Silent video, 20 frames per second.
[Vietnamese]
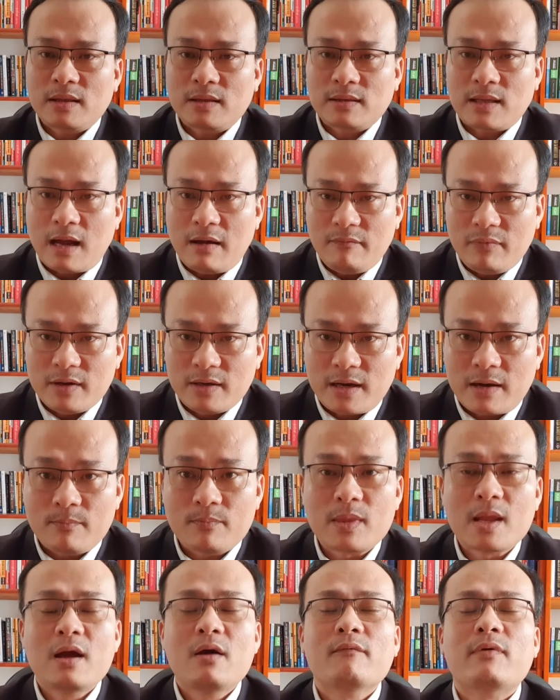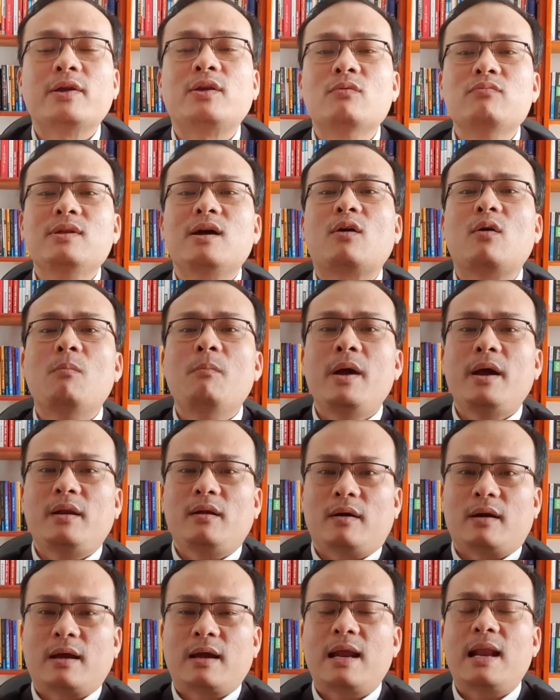4,8% và chúng ta cũng biết
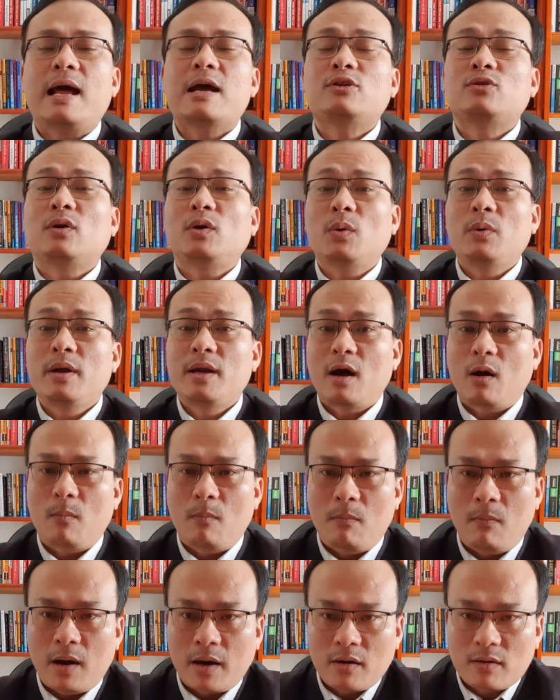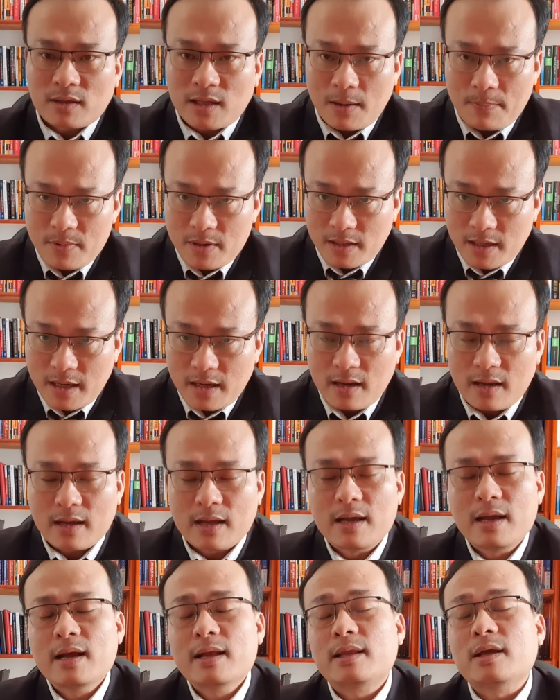rồi cái lãi suất huy động mà nó thấp như thế đó
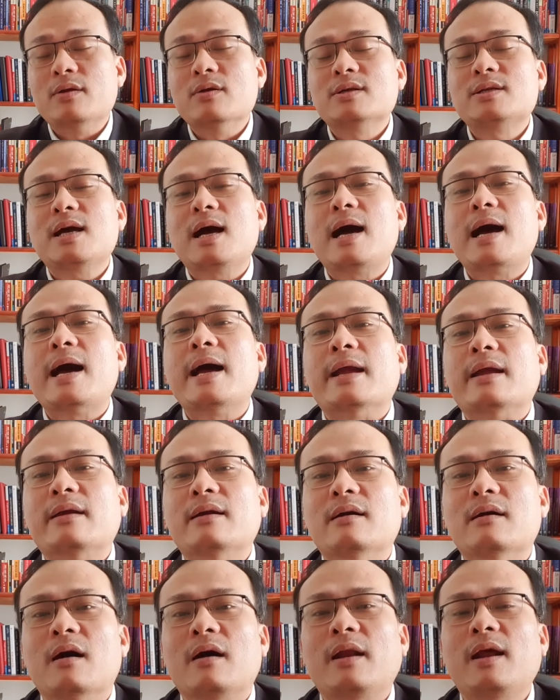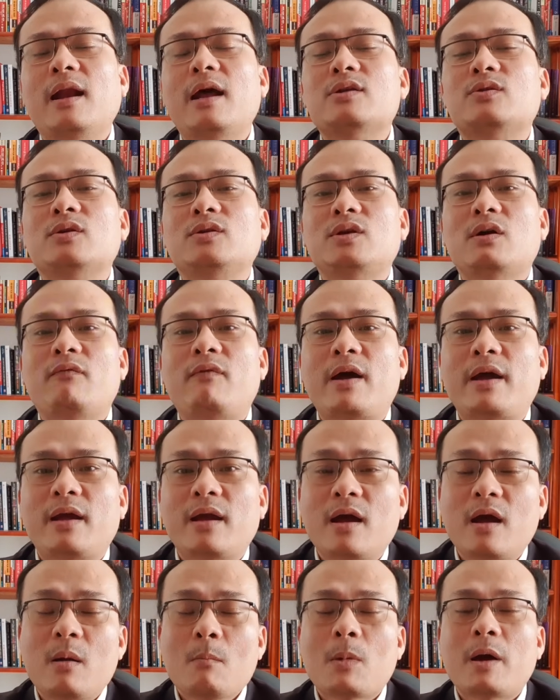thì nó sẽ ảnh hưởng đến lãi suất cho vay
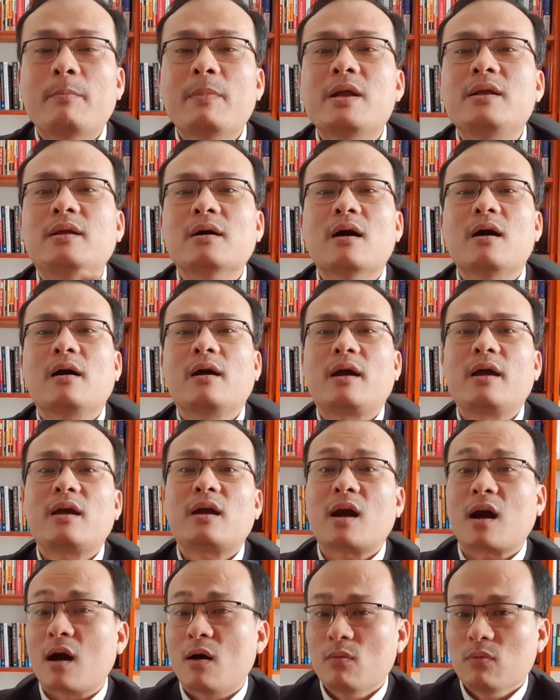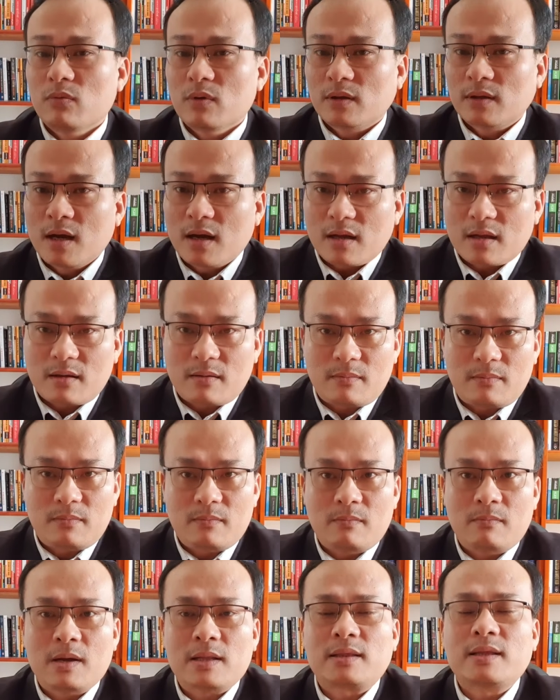bởi bình thường cái công thức
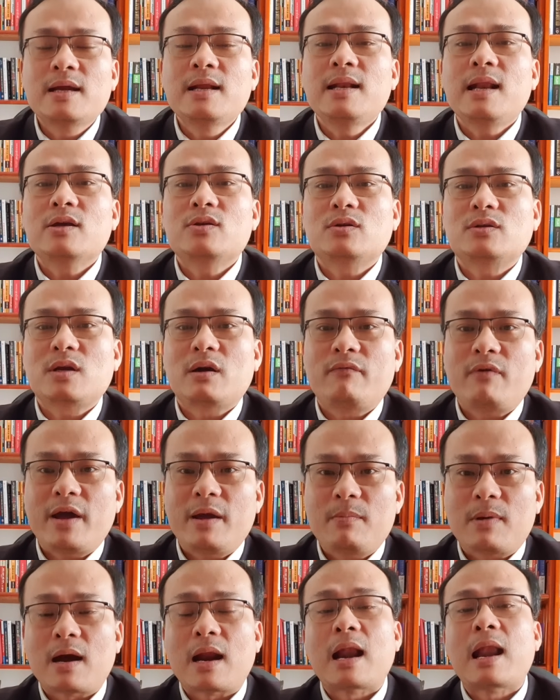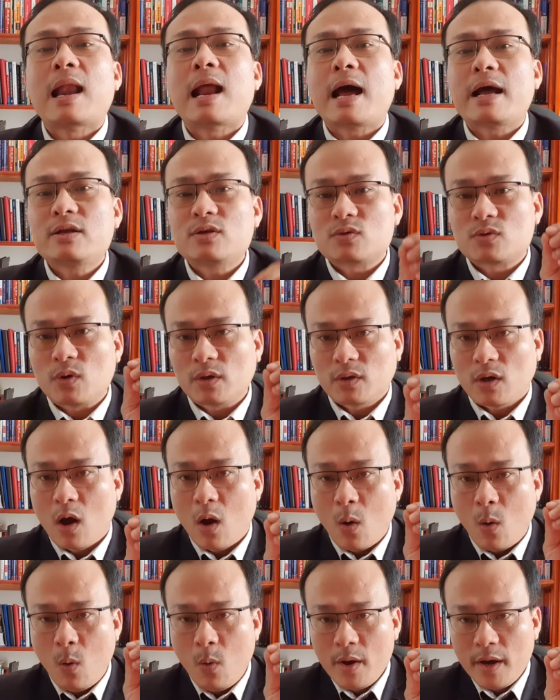mà tính lãi suất cho vay bằng lãi suất
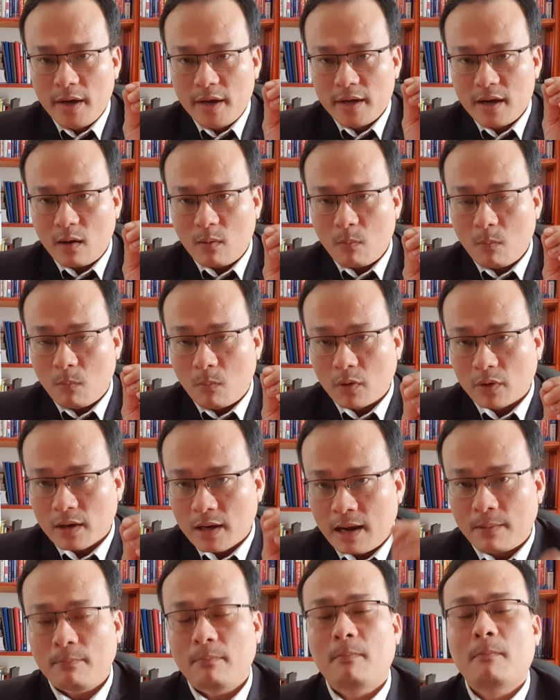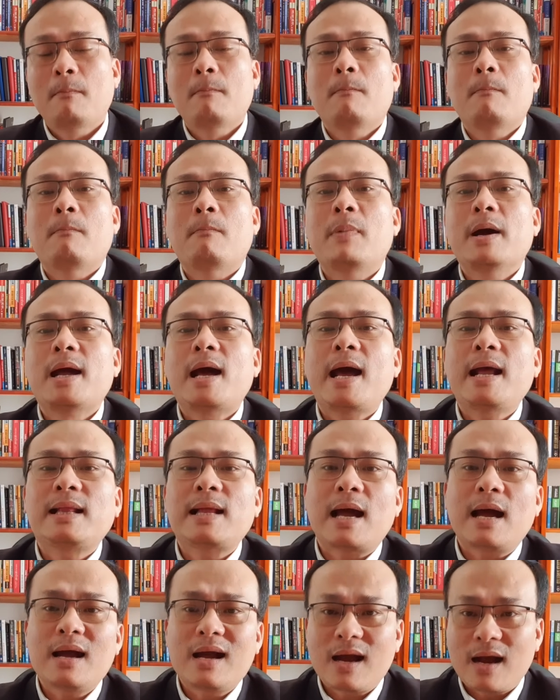huy động một năm 12
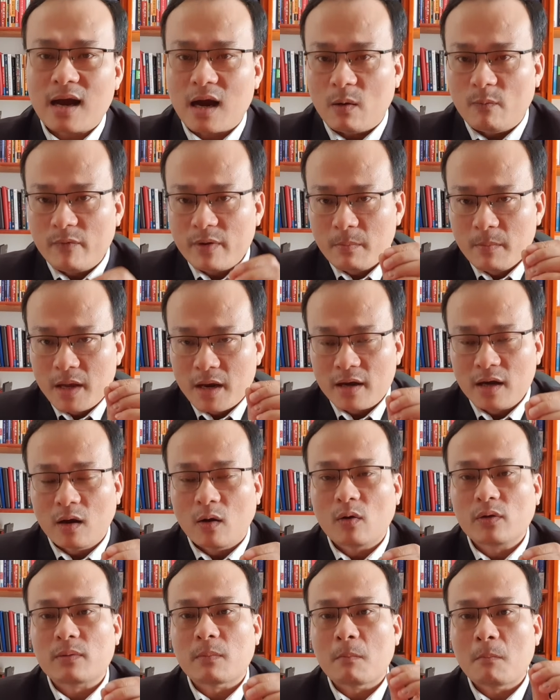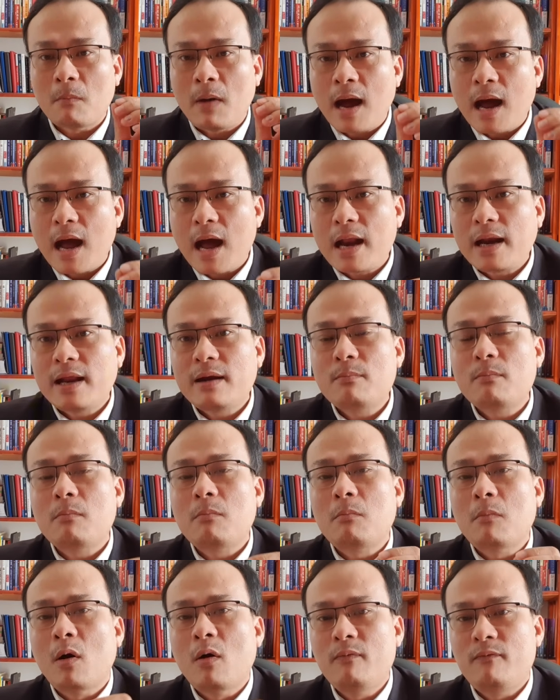tháng cộng với biên độ 3 đến
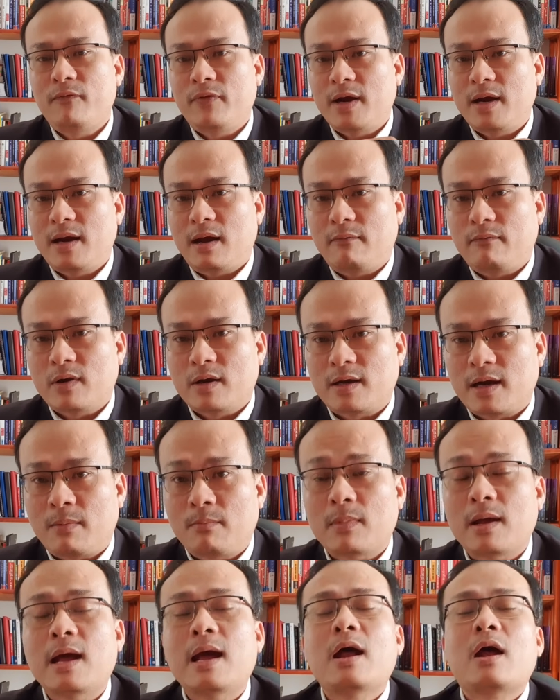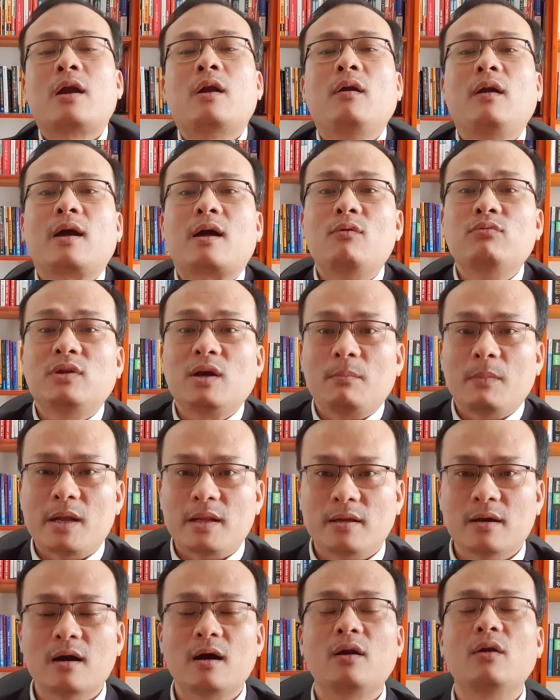4,5%. Đó là công thức
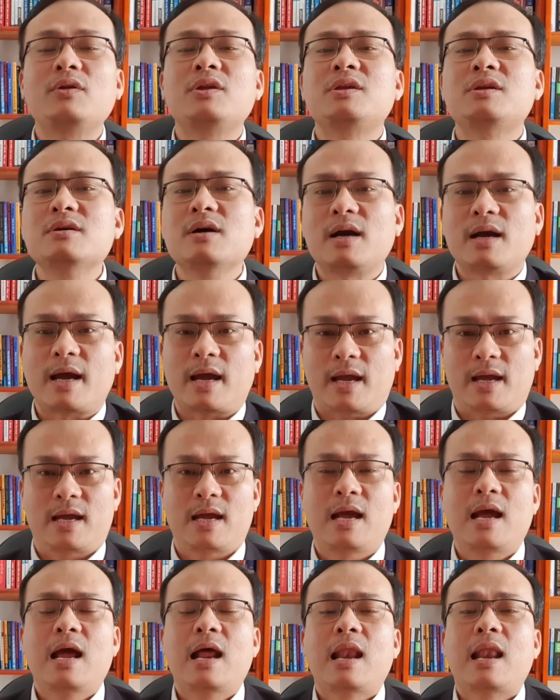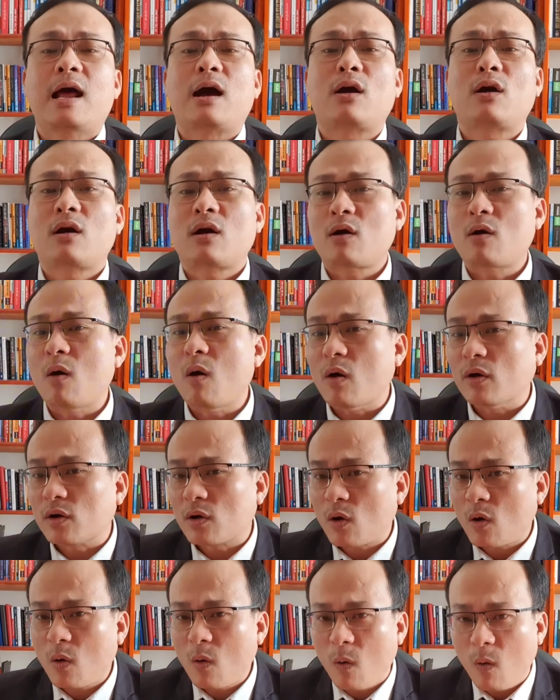bình thường, nó chưa kể là
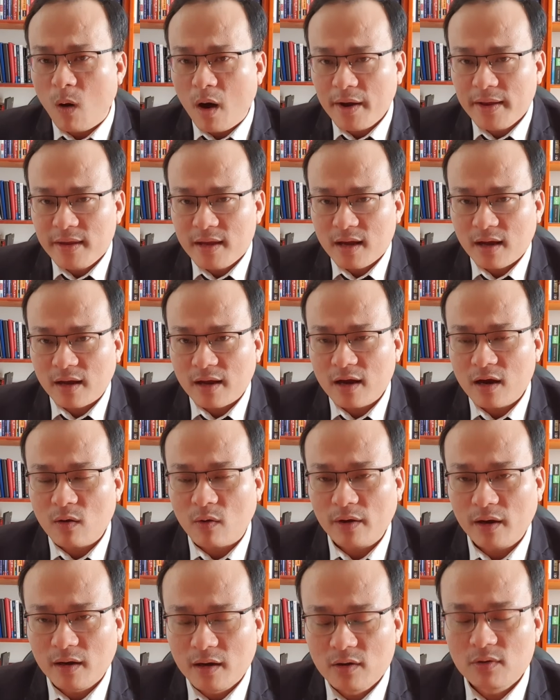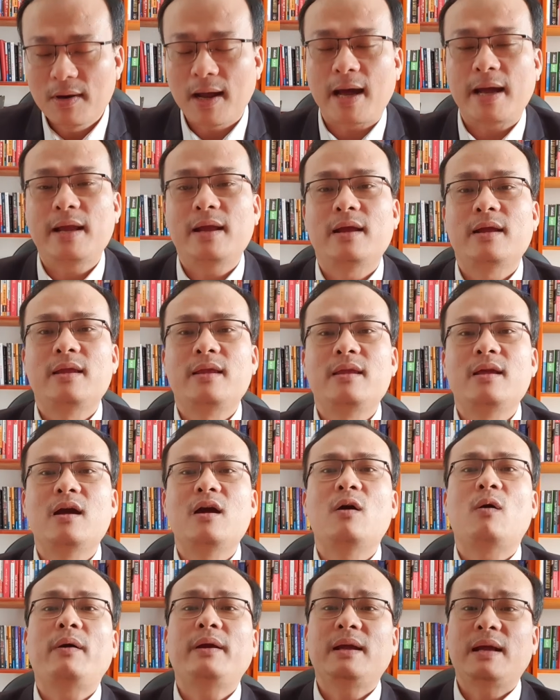còn có những cái gói ưu đãi, những
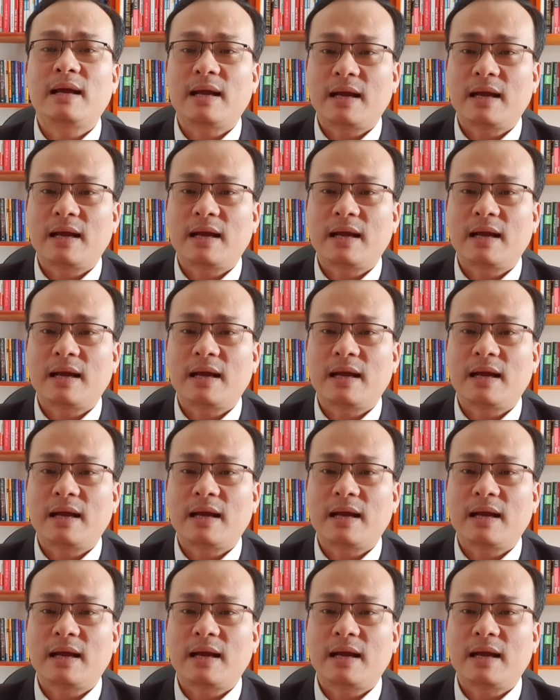gói